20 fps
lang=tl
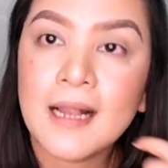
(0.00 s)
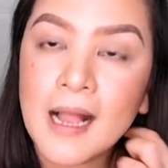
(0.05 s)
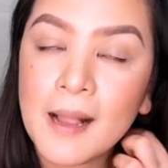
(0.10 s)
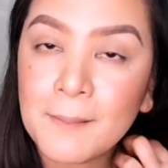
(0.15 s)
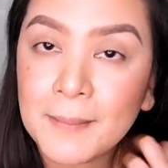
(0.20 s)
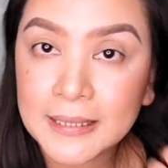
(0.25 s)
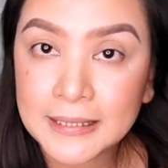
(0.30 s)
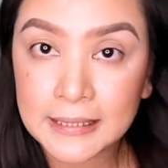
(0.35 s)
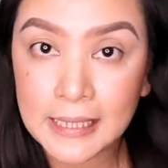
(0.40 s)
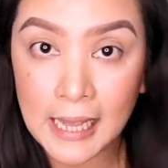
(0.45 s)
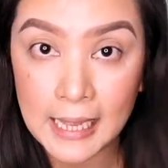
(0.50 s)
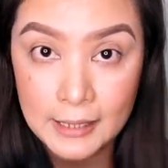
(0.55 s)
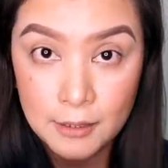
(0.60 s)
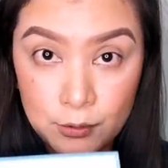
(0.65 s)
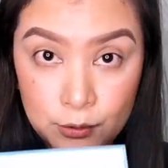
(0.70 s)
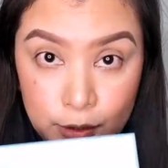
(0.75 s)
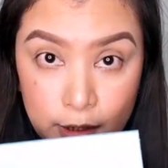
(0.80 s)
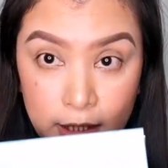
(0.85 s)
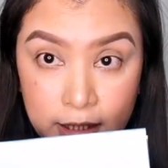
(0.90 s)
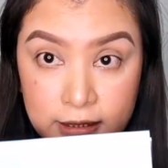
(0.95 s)
Gamit
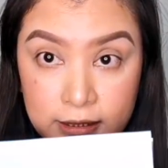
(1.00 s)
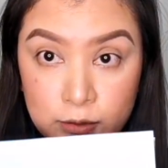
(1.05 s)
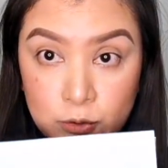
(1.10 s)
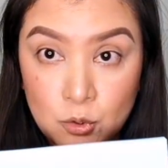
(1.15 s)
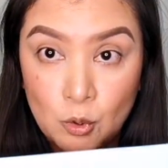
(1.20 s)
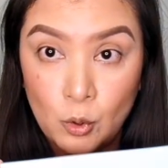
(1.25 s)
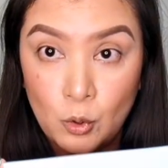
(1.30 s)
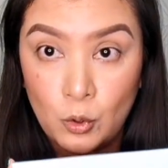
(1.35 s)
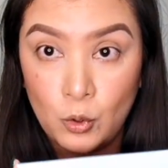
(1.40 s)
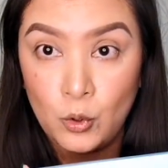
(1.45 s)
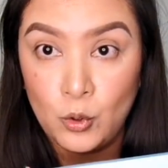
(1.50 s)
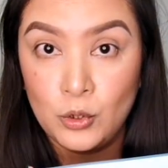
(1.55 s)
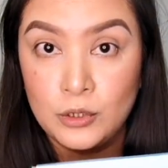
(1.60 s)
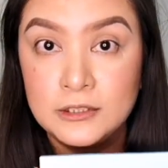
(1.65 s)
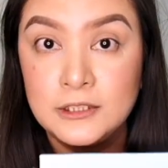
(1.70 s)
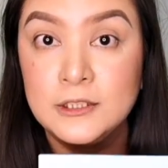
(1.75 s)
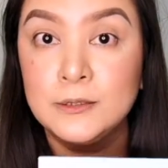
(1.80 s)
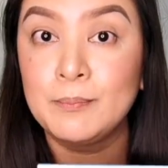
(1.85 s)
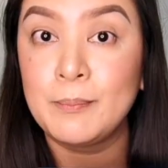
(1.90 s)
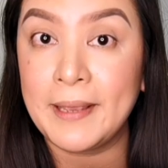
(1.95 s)
tayo
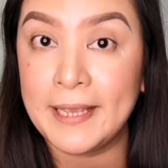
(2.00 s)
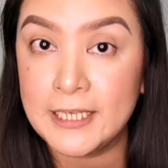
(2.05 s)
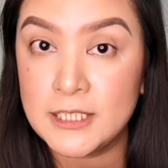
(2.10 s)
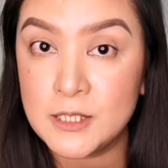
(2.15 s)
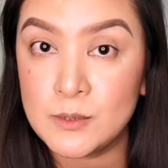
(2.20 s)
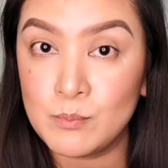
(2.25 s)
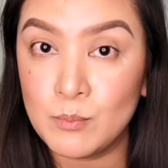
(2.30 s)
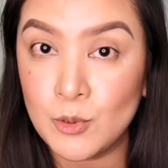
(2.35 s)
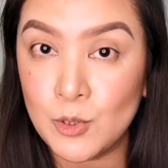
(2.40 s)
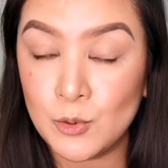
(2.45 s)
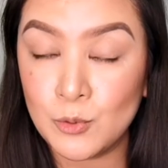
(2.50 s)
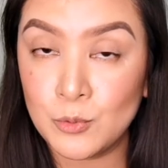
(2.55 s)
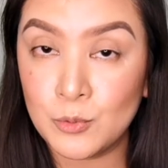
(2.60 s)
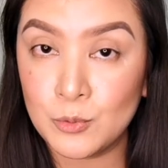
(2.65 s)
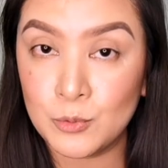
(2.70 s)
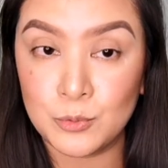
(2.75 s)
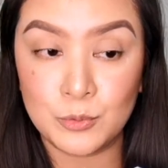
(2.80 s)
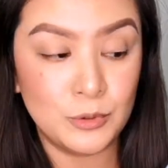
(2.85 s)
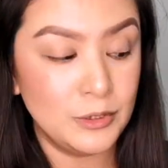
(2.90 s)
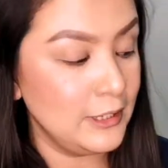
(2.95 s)
netong Space
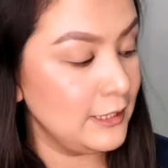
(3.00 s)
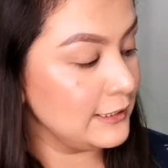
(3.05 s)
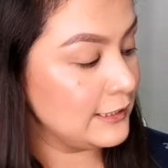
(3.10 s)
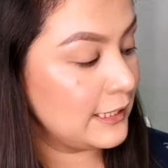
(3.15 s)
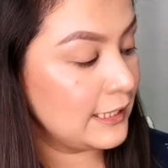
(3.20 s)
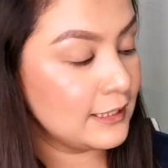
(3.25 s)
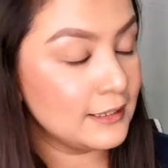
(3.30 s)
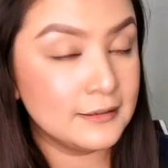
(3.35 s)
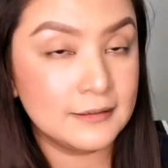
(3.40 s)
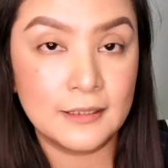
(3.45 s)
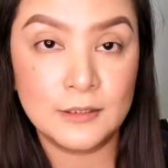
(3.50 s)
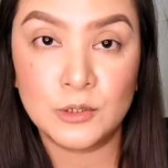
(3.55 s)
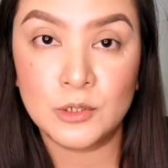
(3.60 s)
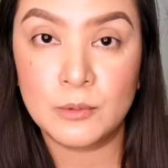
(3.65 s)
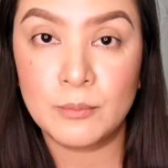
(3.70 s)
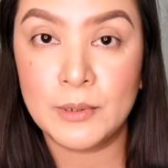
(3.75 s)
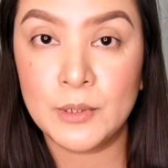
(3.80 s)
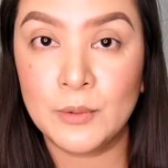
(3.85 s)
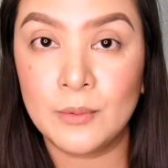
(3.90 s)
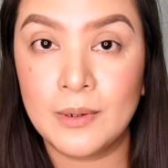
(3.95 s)
Blue Nakita nyo
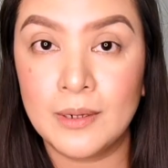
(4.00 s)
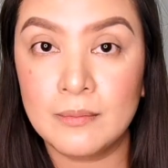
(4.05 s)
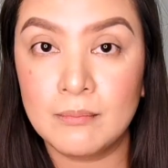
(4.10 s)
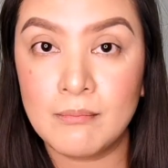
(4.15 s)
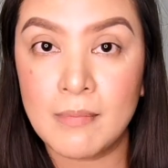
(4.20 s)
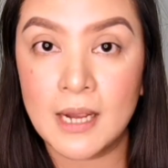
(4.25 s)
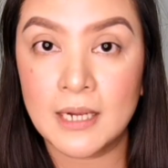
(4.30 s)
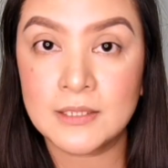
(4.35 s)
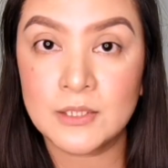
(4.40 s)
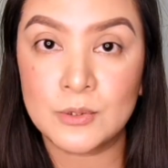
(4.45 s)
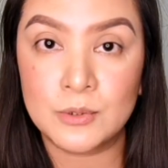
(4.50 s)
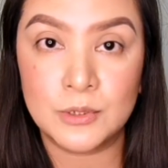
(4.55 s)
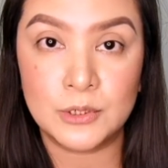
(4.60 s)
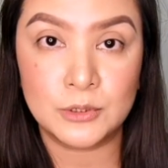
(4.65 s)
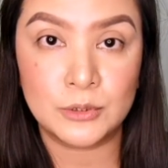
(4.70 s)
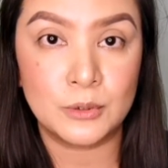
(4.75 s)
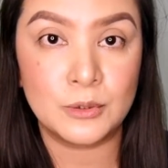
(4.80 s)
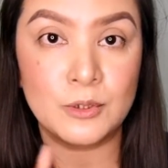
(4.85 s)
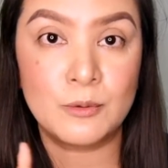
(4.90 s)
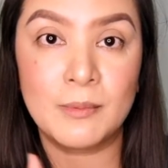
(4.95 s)
na ba yung unbox ko
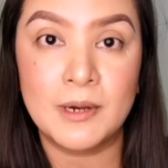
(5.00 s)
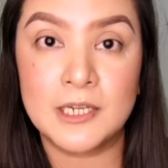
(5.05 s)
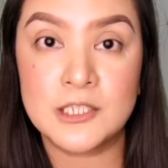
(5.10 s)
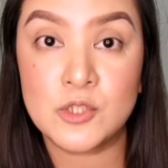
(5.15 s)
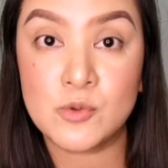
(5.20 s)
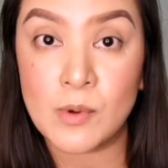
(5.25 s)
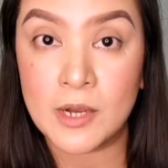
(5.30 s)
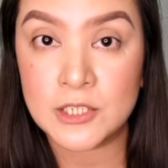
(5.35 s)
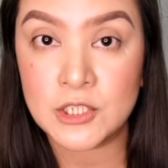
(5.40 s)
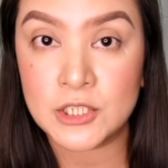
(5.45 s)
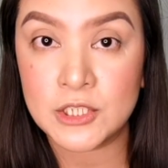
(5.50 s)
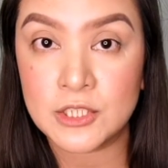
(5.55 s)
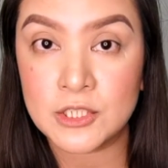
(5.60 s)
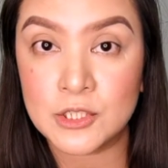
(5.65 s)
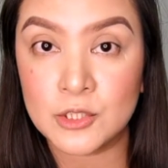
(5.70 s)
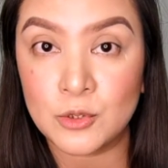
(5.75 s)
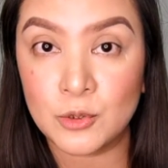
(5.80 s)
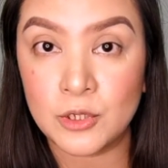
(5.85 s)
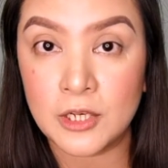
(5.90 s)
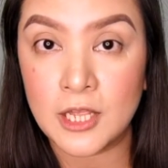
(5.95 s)
nito? Yung mga
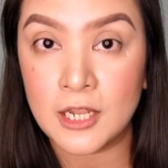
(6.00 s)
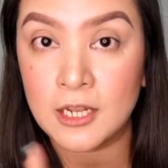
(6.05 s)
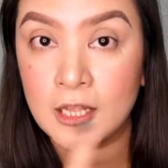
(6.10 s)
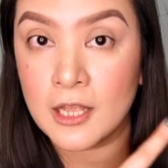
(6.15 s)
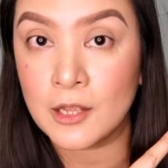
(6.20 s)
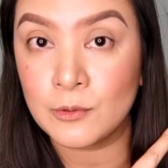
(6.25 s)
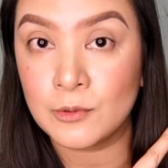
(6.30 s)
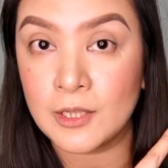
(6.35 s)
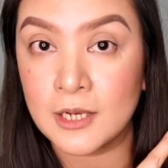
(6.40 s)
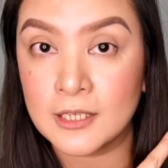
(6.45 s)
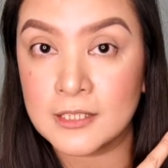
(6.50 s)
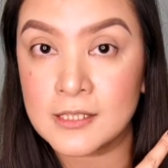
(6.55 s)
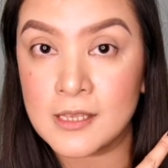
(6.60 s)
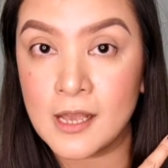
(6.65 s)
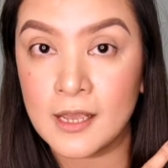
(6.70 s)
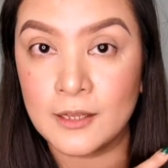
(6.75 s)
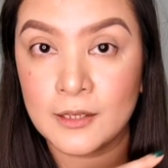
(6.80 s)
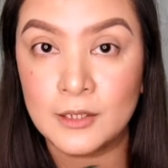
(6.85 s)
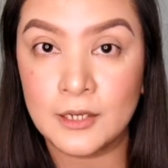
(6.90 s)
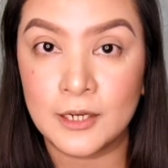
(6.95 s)
swatches nito, ilalagay ko na lang sa